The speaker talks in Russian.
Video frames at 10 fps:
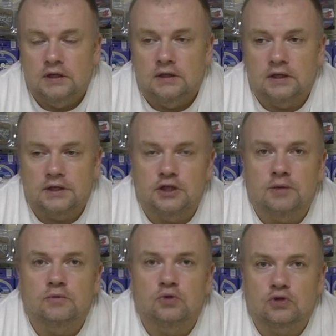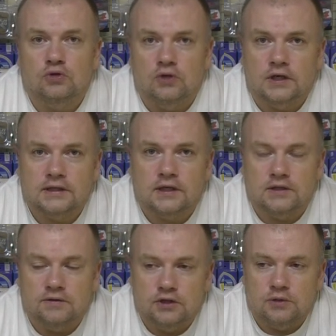да, чем то, что он
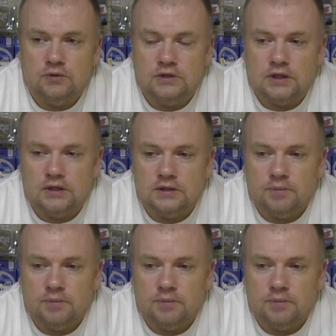рассказывает, чем он делится.